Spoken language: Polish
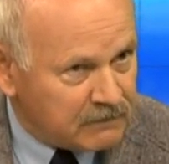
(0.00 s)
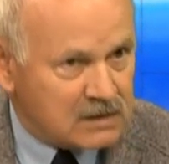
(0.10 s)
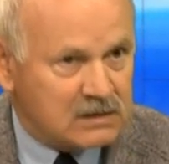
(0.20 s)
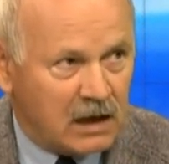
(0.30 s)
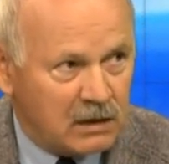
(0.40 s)

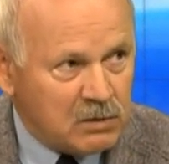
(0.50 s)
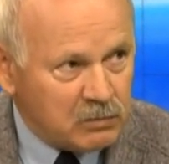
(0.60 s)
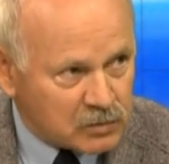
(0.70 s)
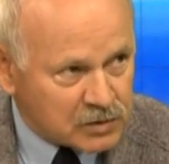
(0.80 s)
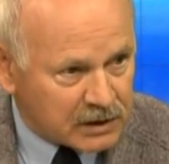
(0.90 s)
Więc dajmy
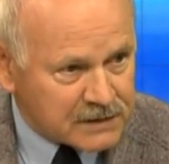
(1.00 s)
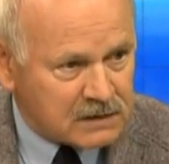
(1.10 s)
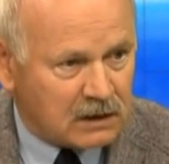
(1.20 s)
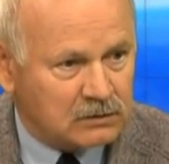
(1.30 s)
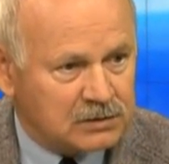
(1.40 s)
mu
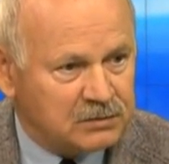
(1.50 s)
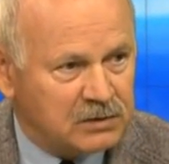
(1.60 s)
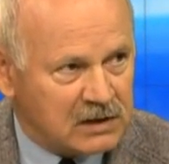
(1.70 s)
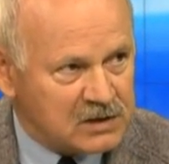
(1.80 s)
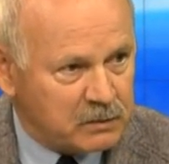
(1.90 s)
czas na to,
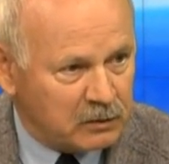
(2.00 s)
żeby nas